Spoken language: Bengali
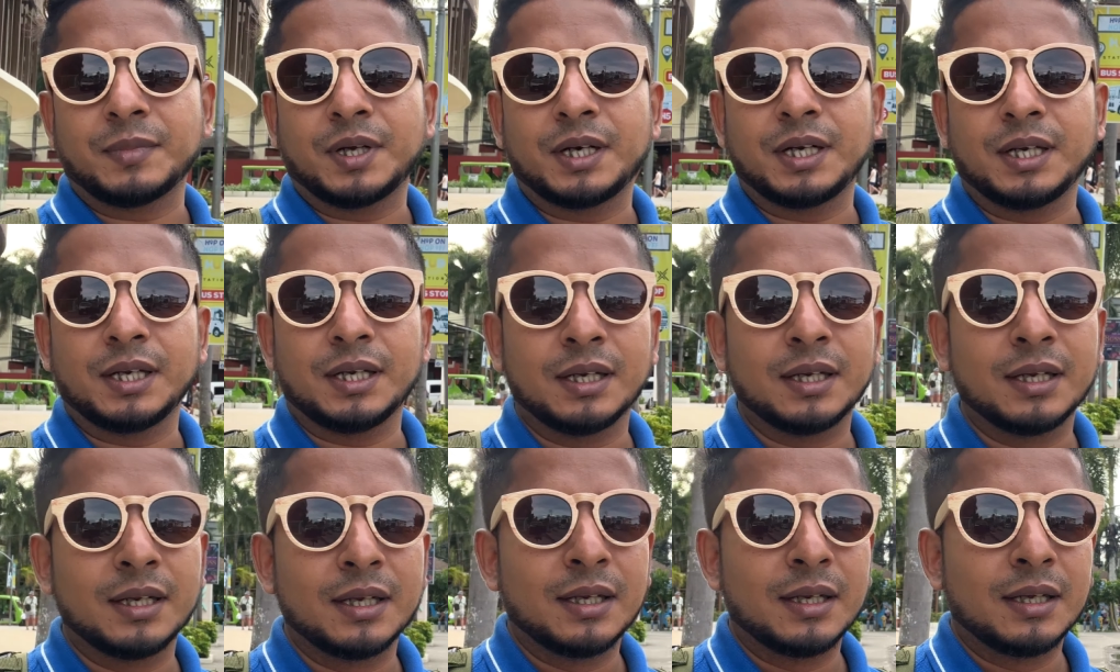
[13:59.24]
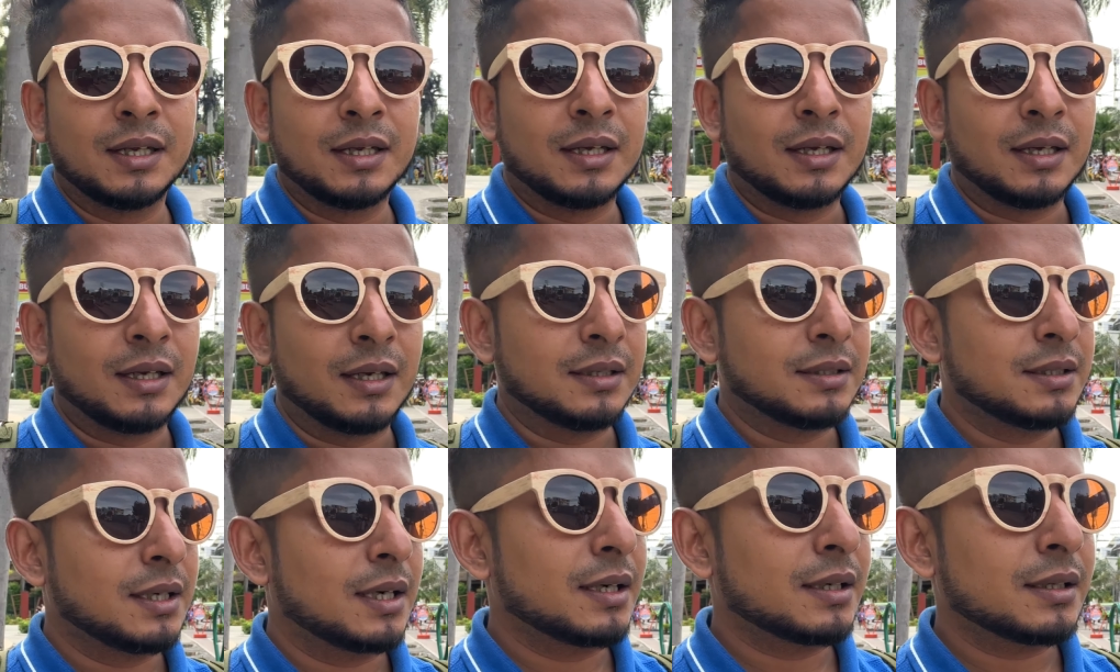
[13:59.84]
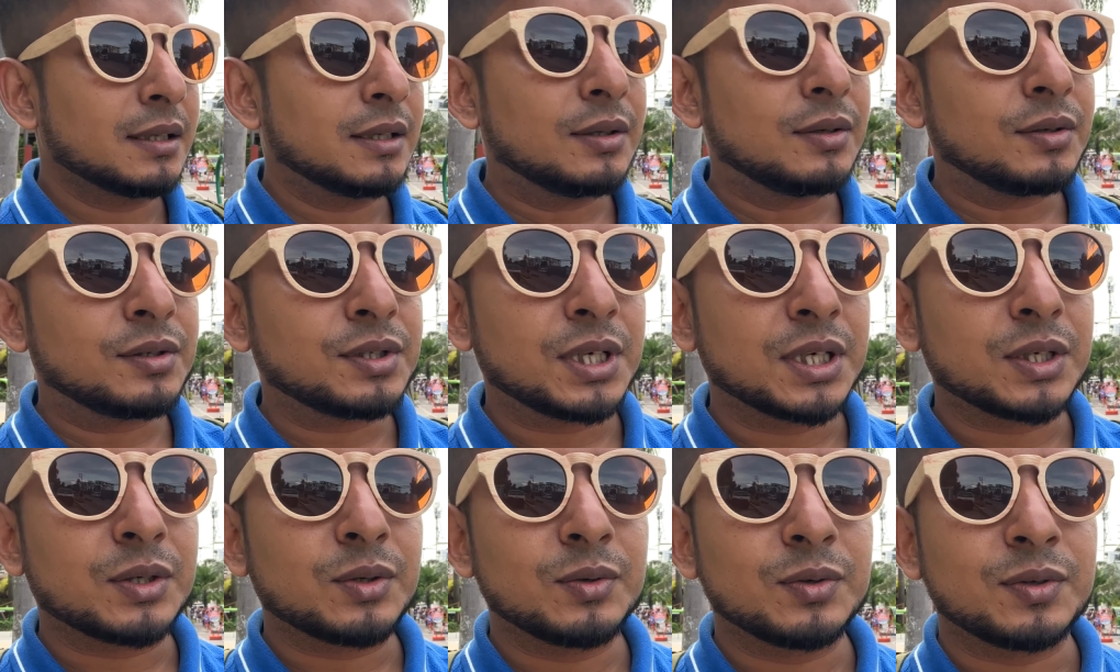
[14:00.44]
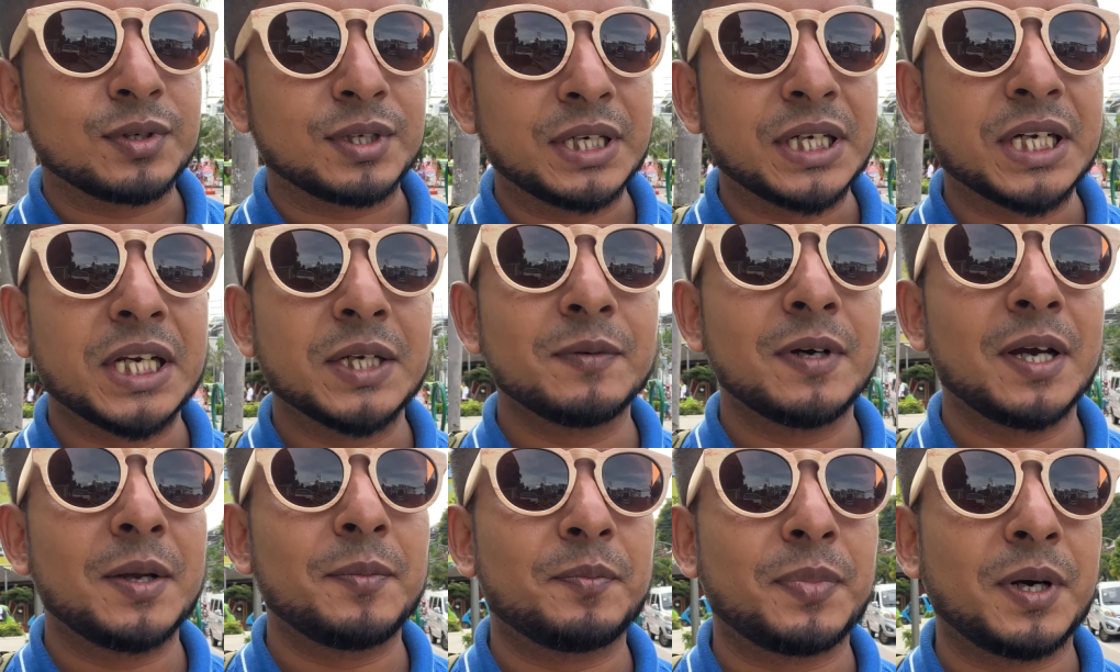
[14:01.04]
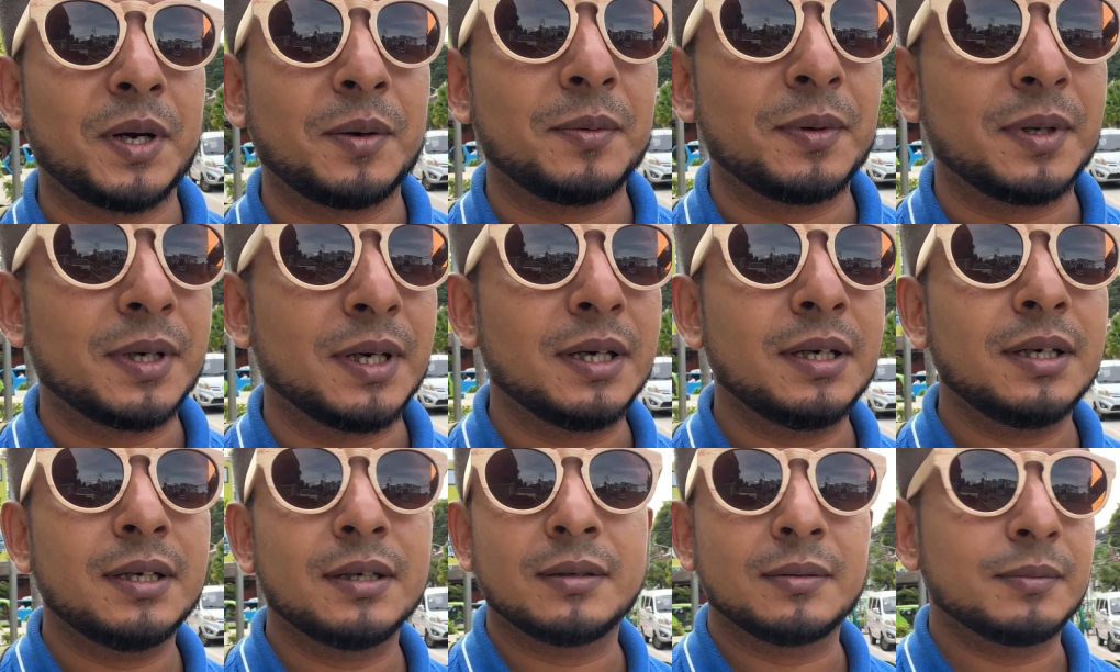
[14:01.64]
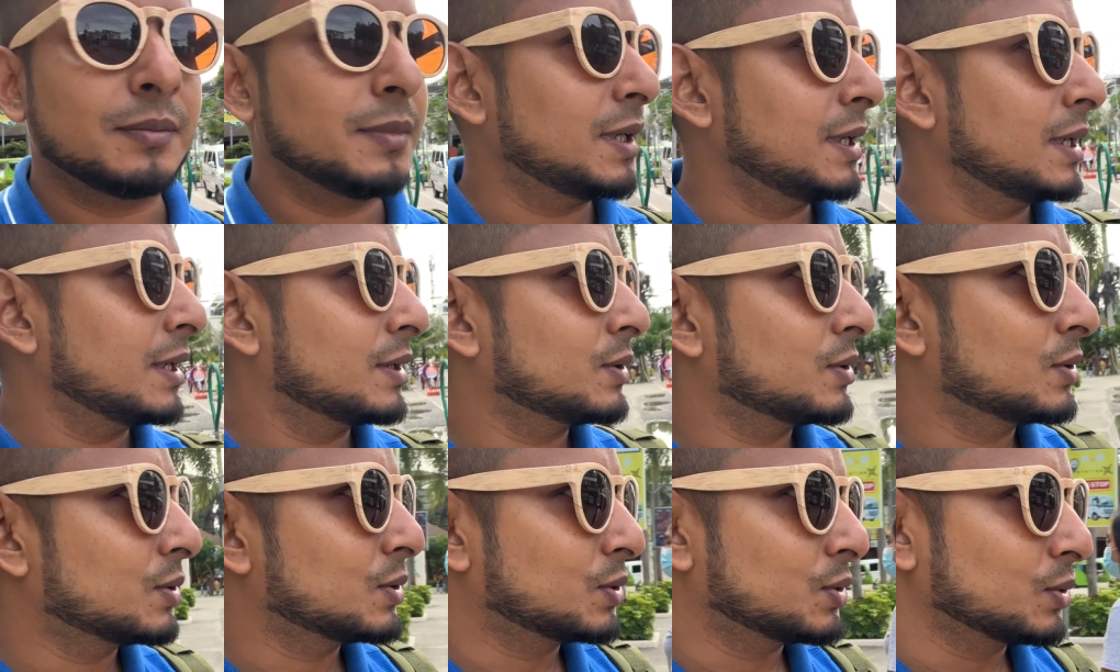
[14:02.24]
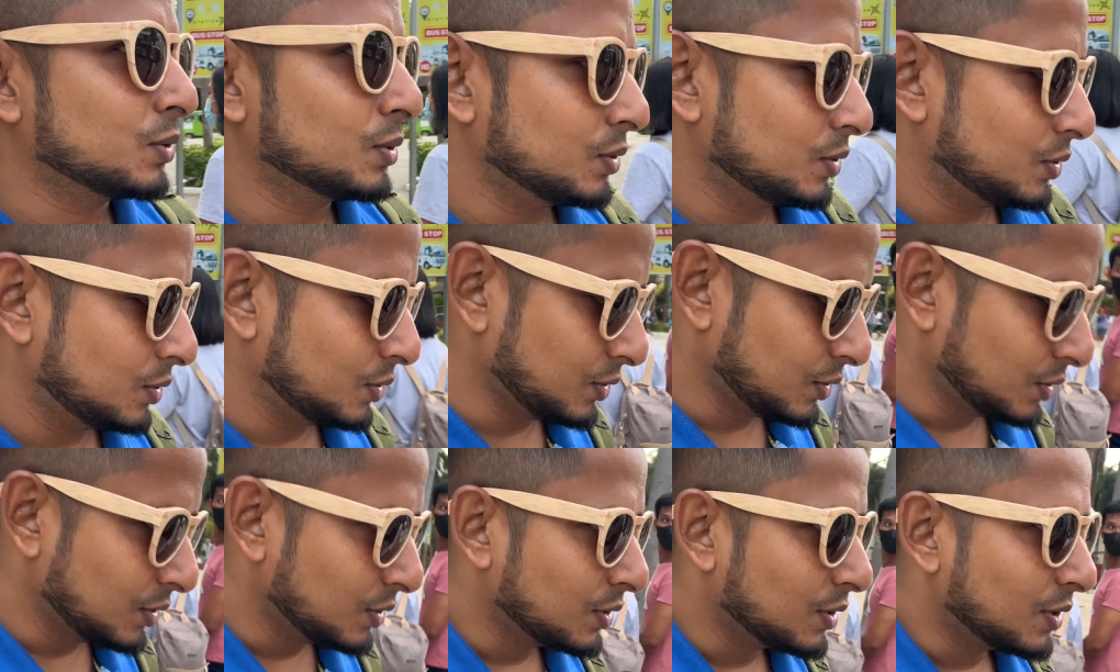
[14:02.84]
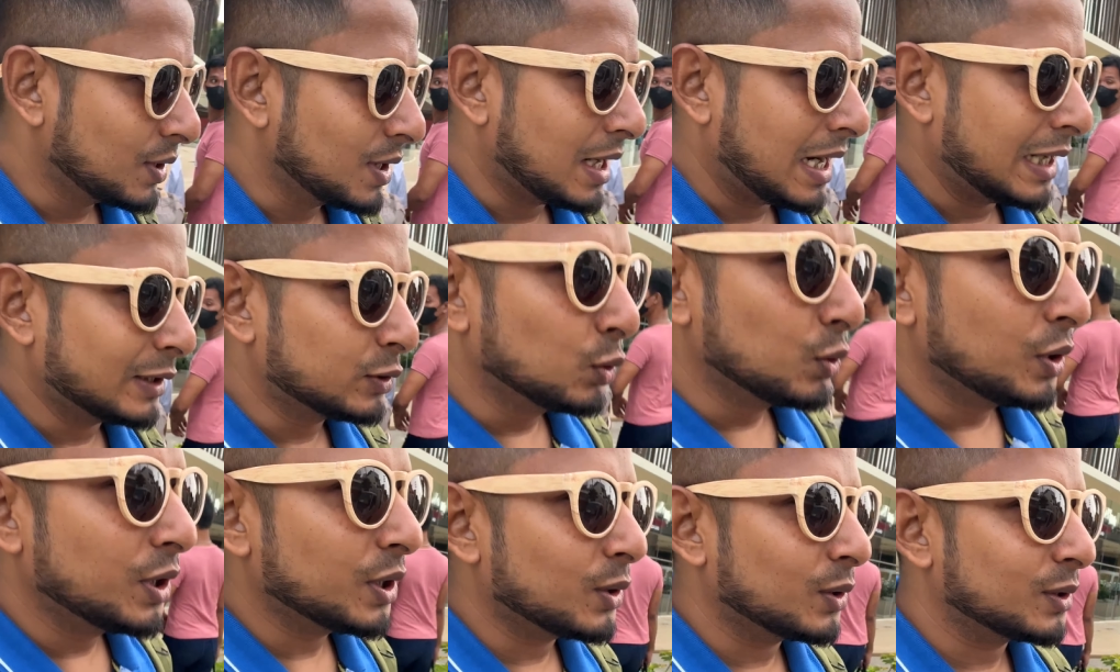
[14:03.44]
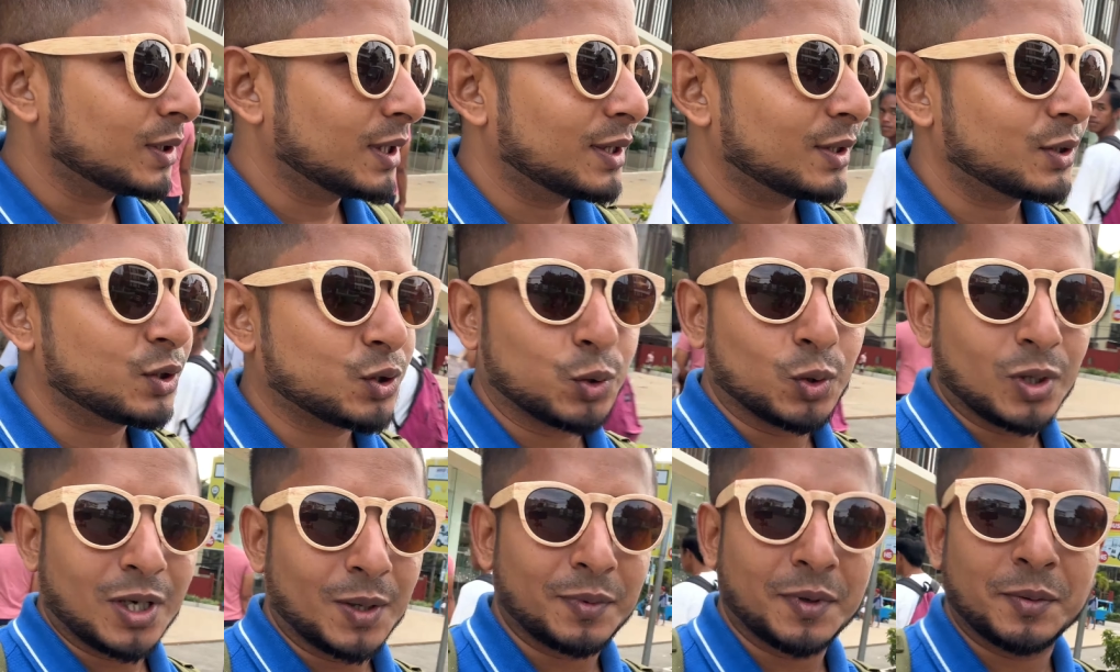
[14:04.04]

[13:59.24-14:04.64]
মানে এই জায়গাটাতে হচ্ছে একটু সিটি ভাইব পাবেন মানে একটু আধুনিকতার ছোঁয়া